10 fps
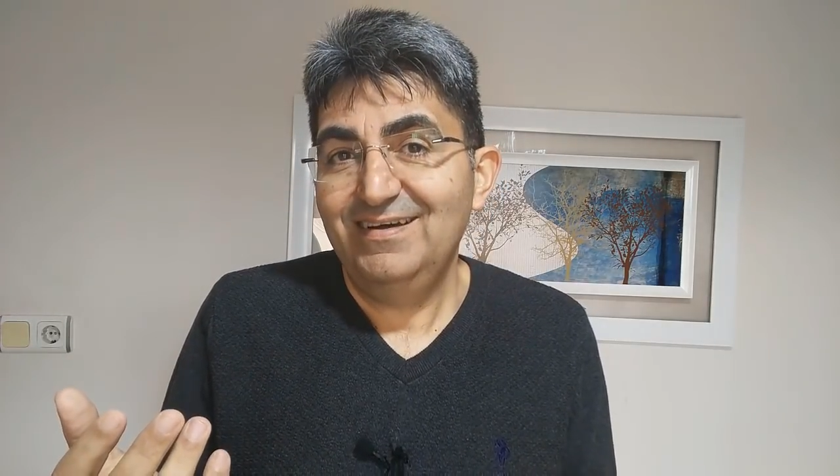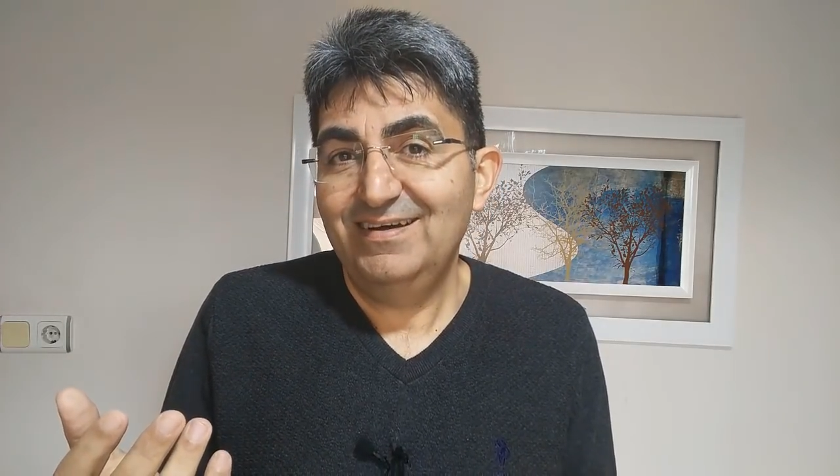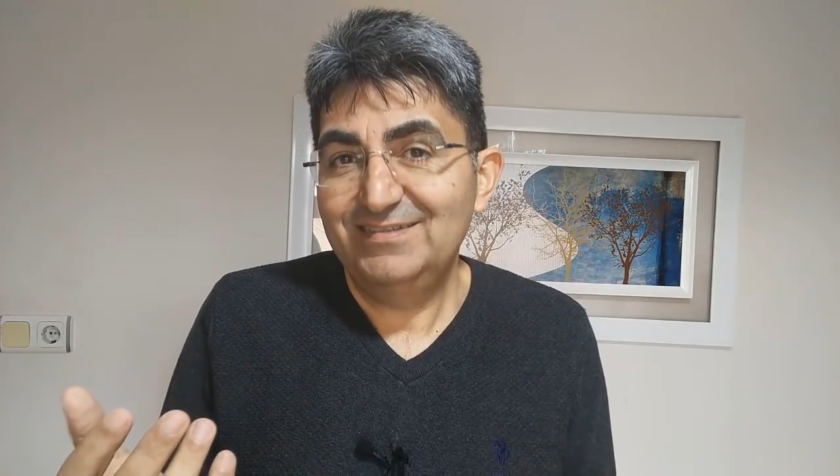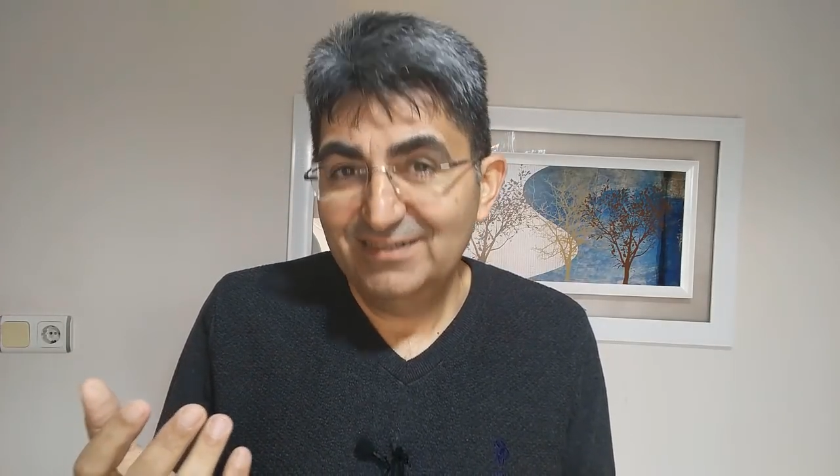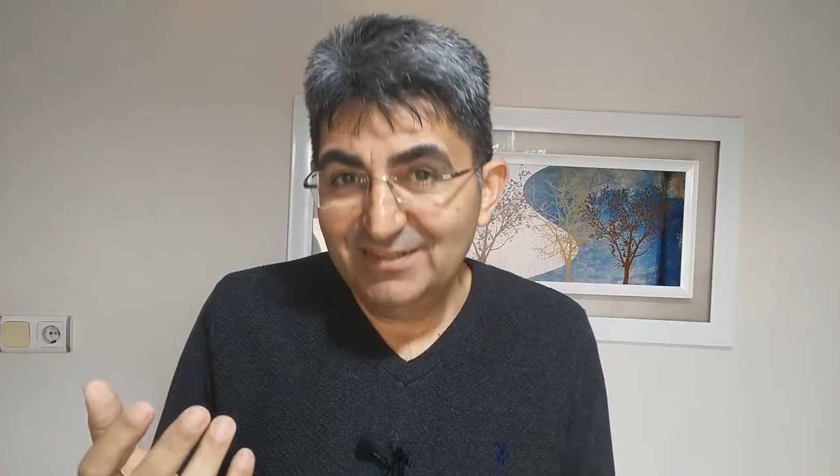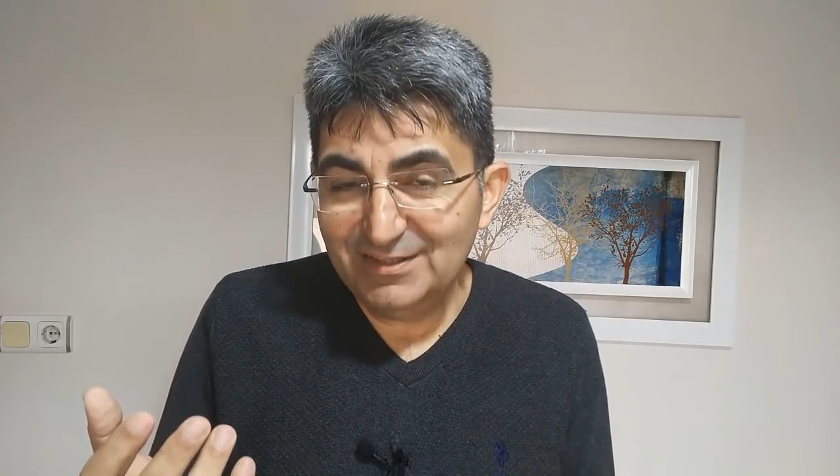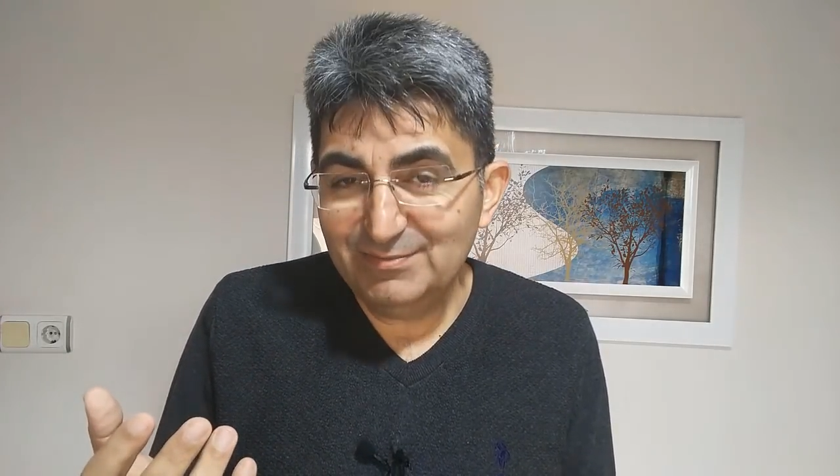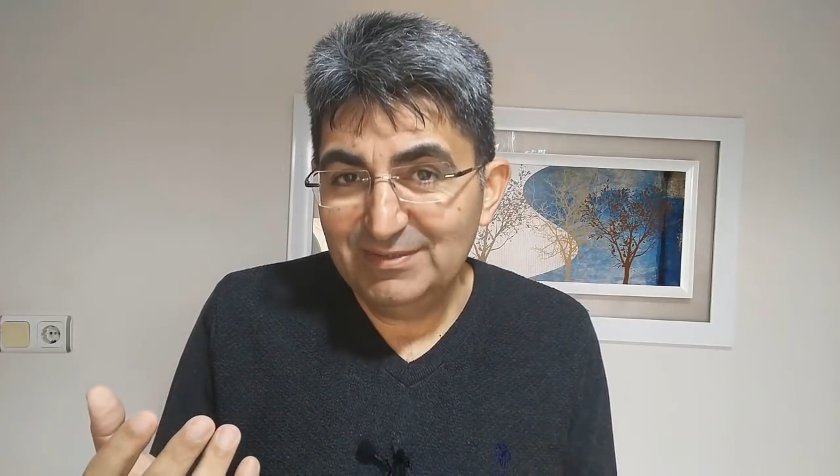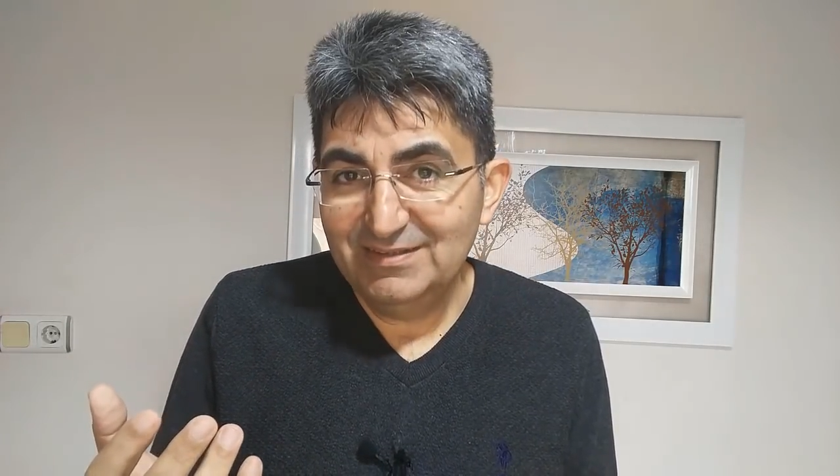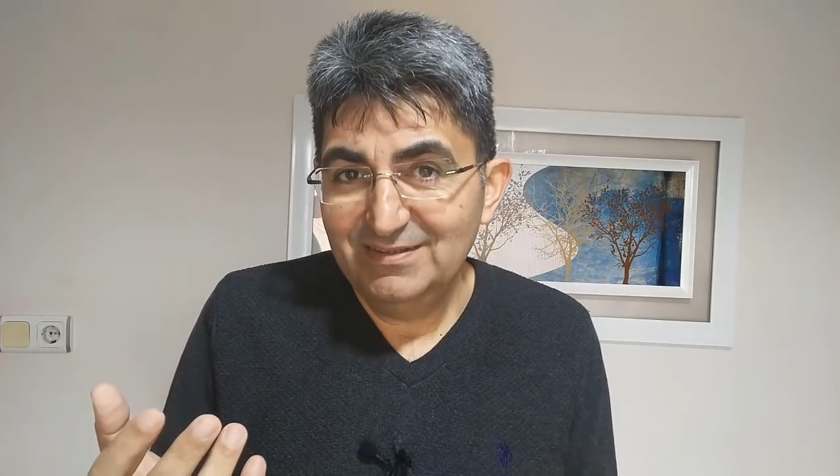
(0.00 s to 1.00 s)
Anladınız
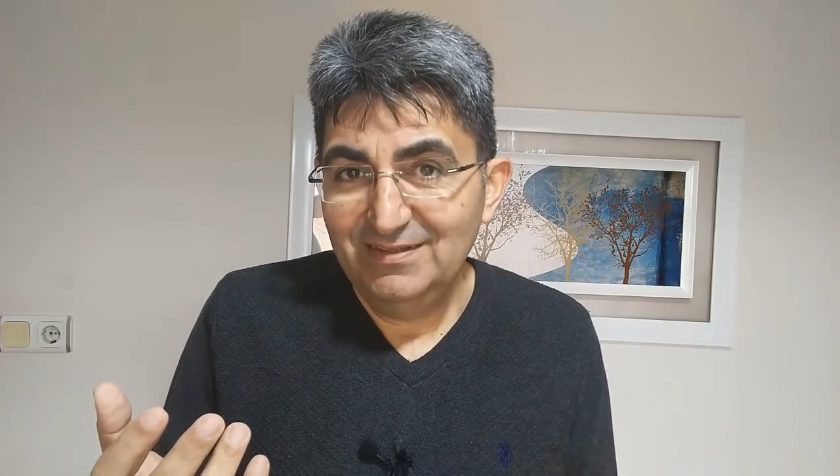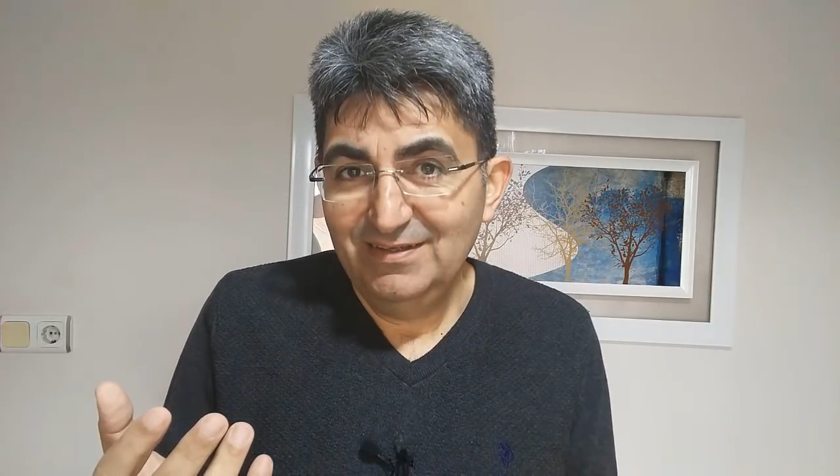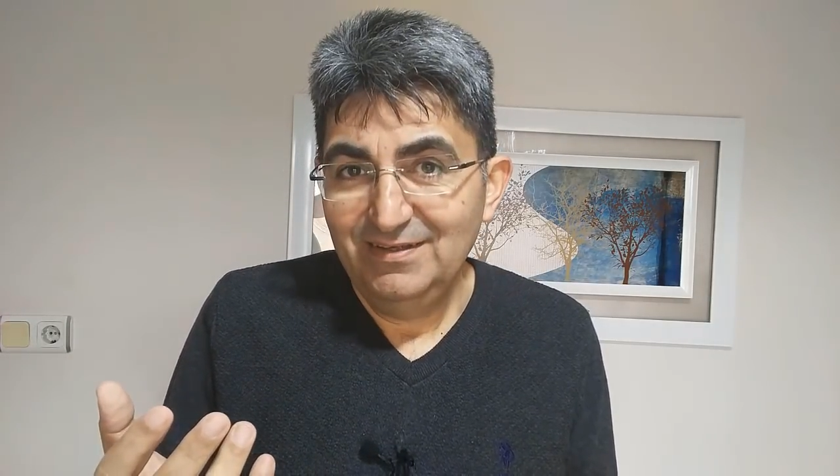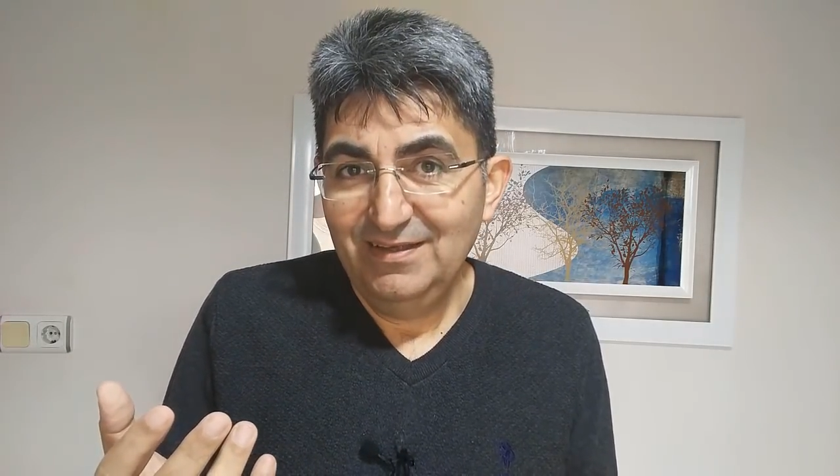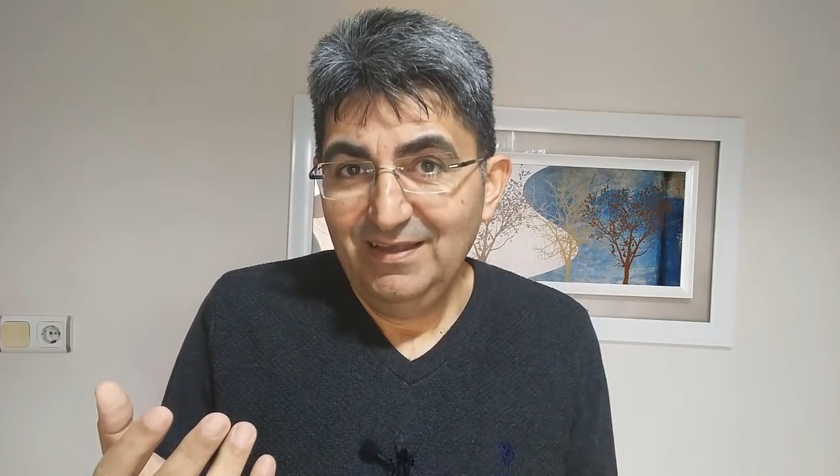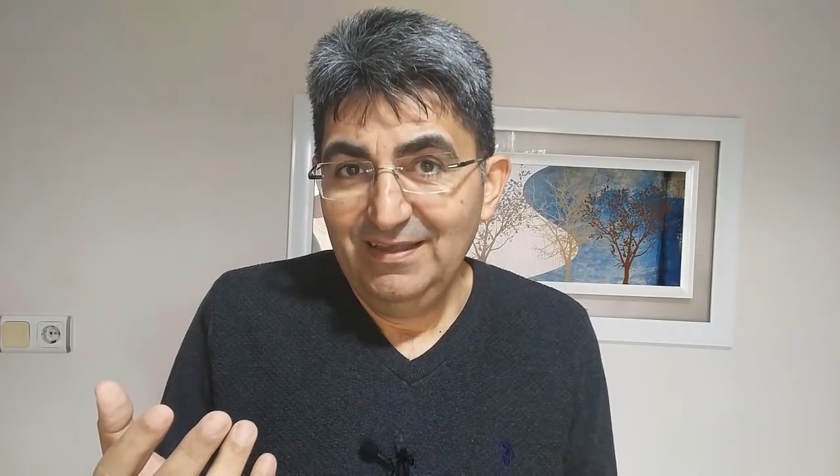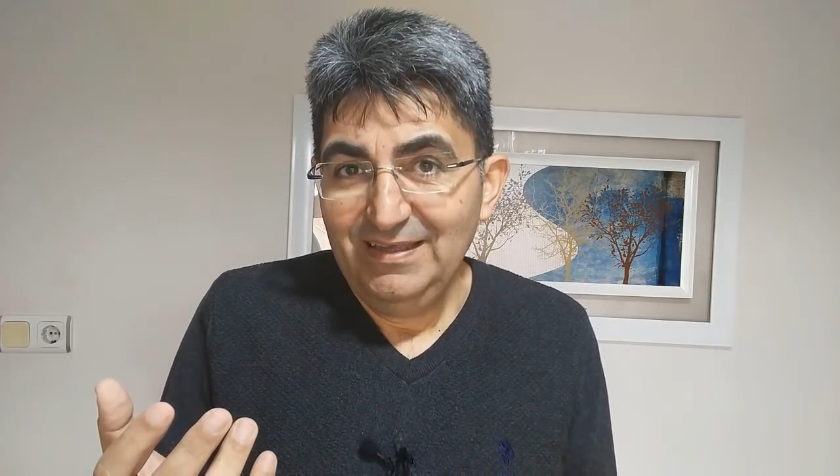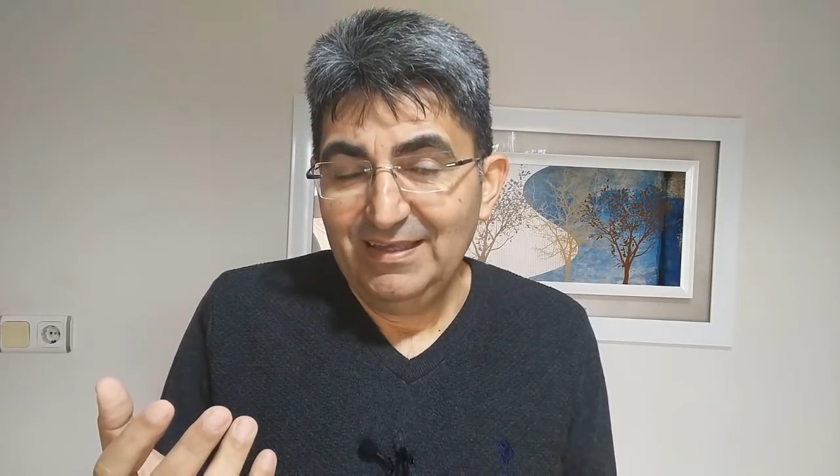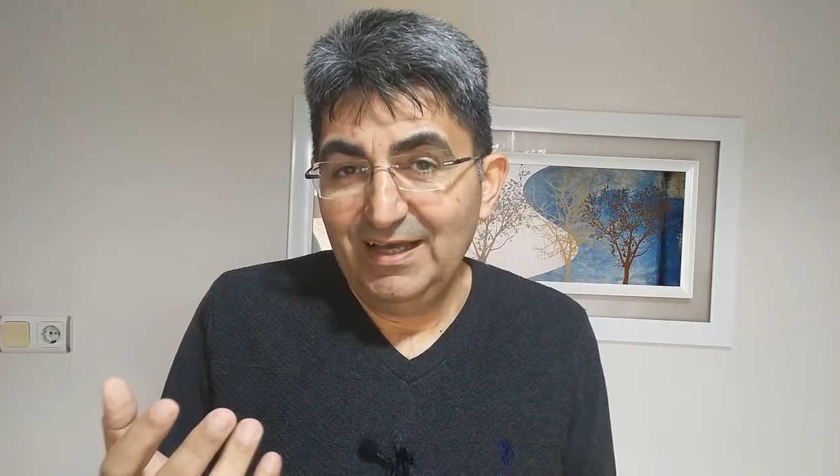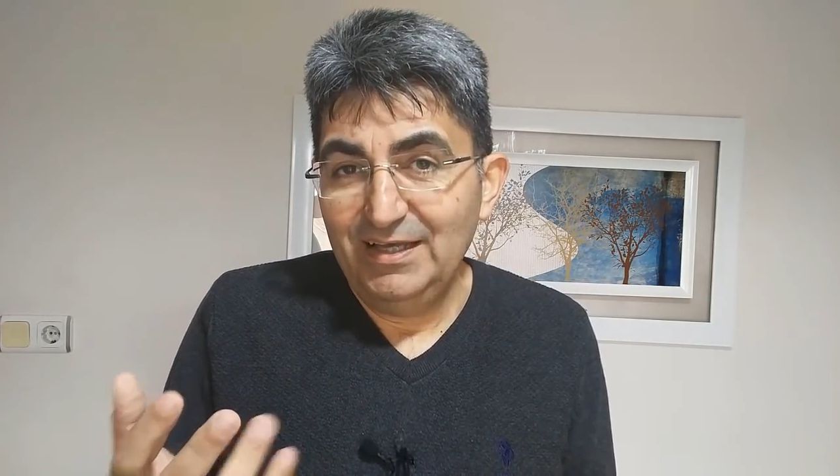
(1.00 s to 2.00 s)
mı?
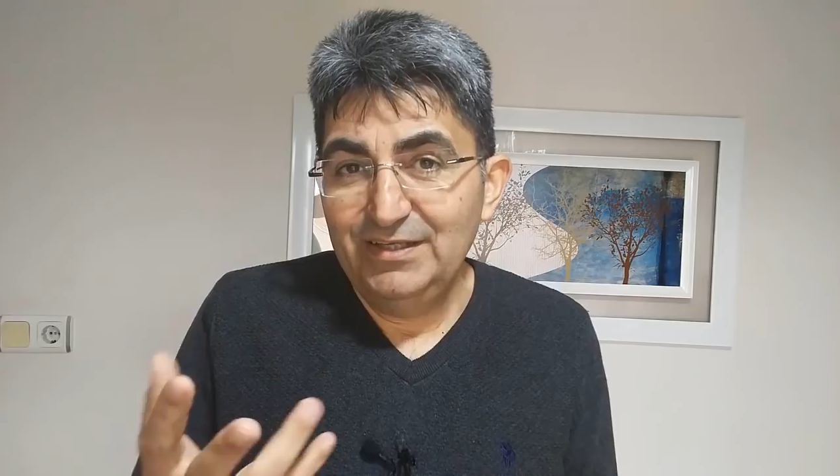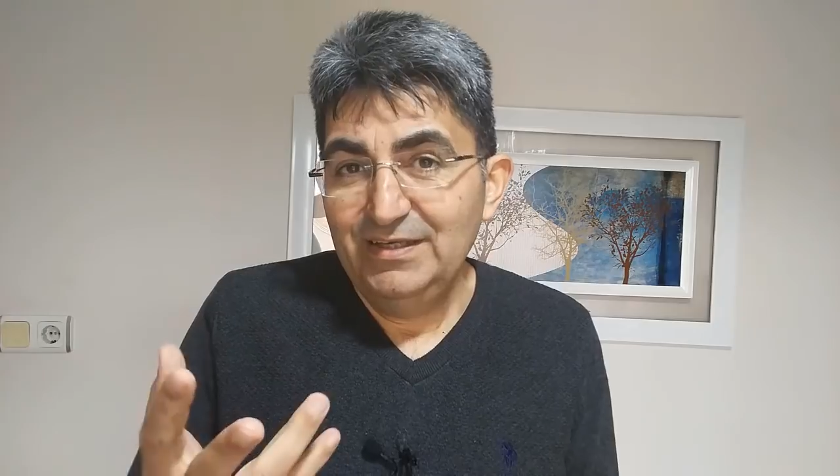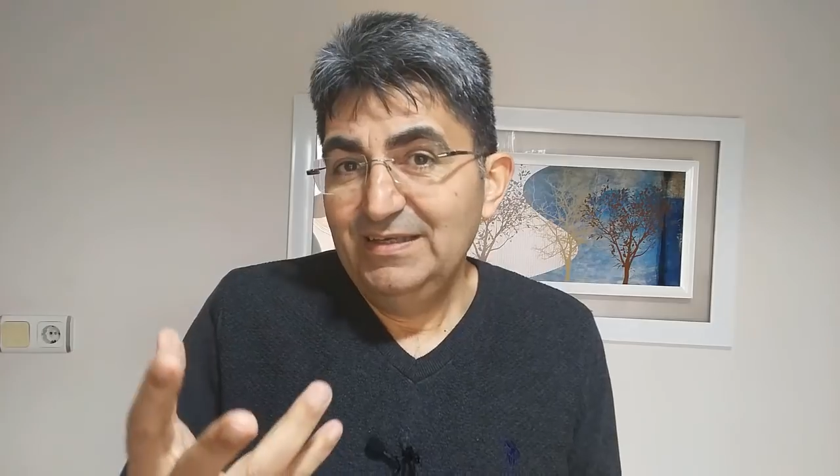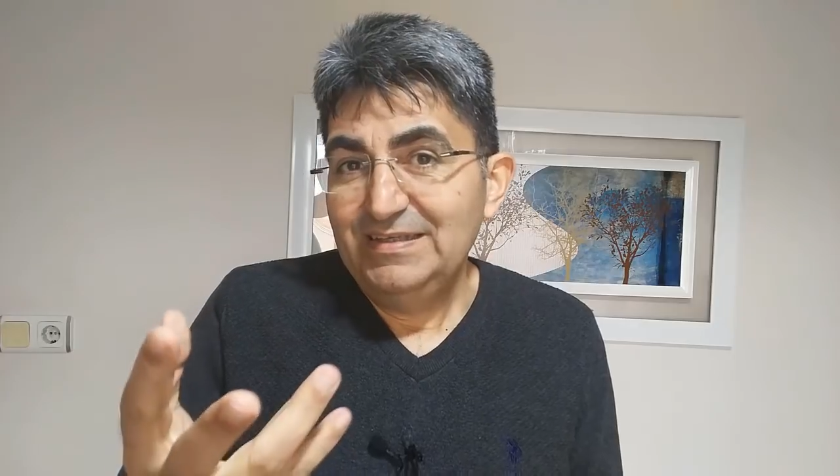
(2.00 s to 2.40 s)
Yani